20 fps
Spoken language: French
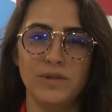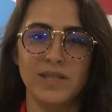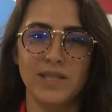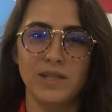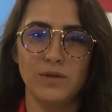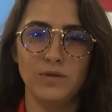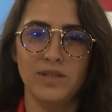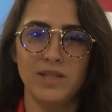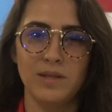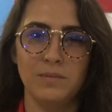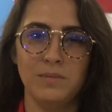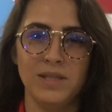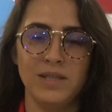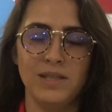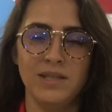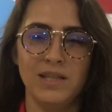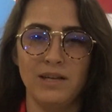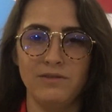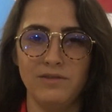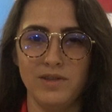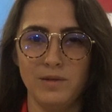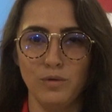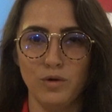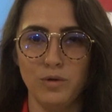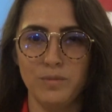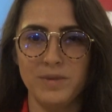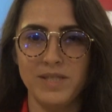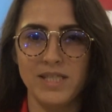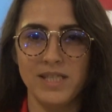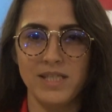très haut débit, de la fibre
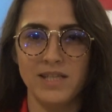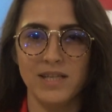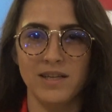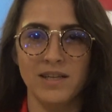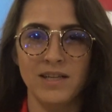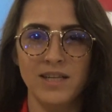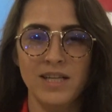optique.